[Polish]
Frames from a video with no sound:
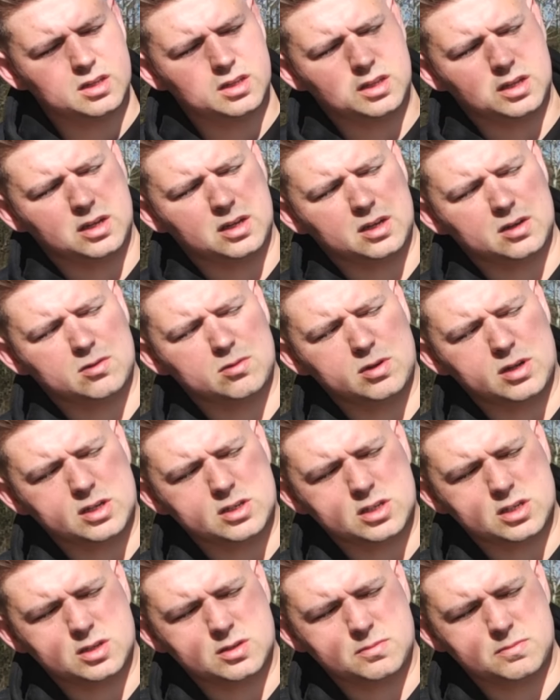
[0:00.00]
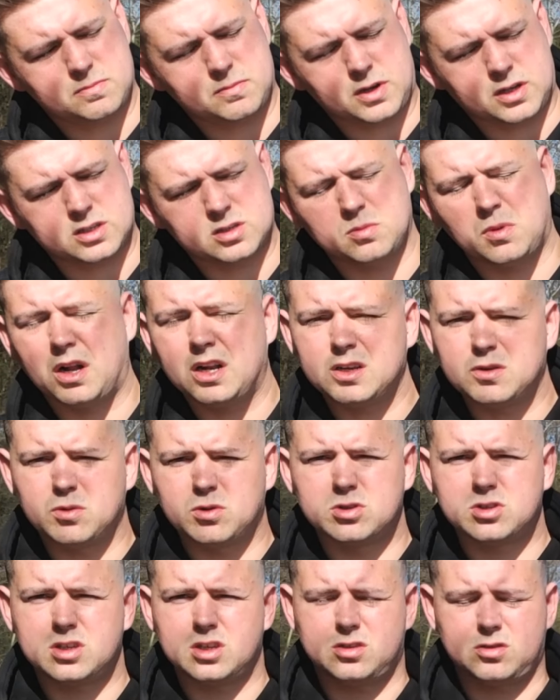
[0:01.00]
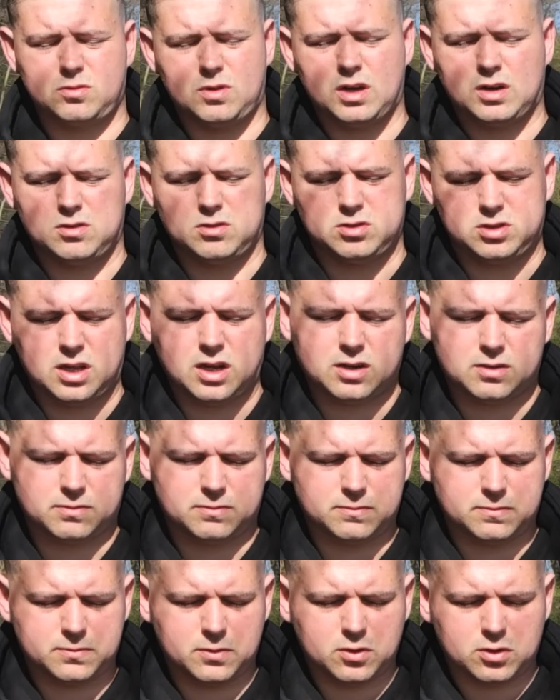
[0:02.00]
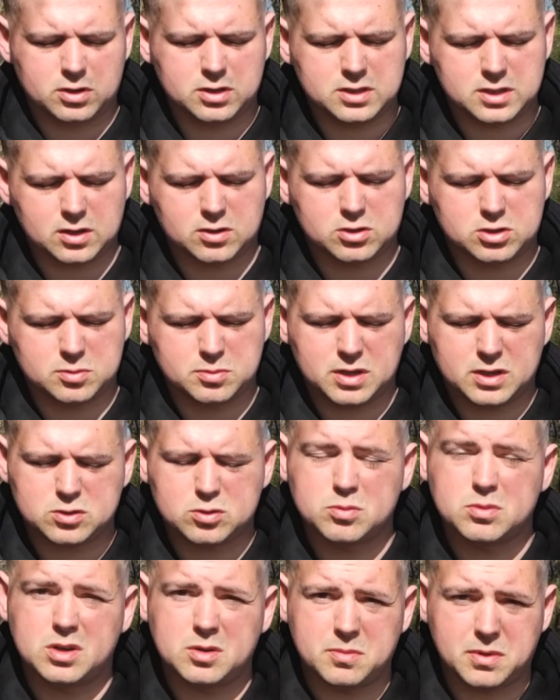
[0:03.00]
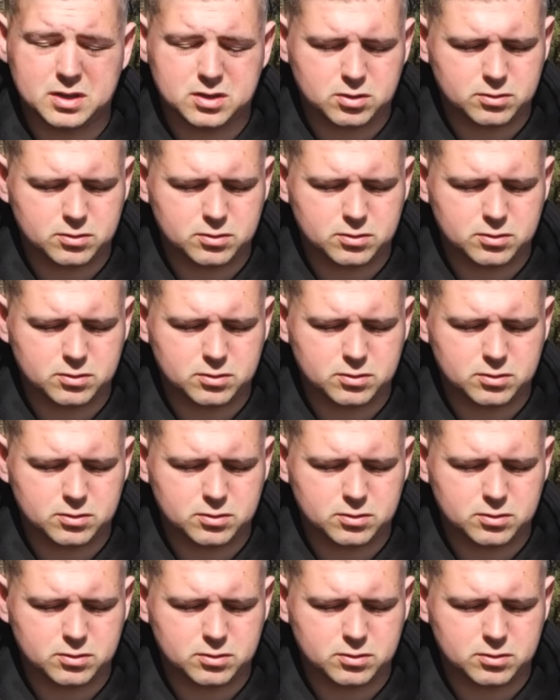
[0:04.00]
te kuleczki maksymalnie łącznie są jakoś tak w okolicach 18 mm.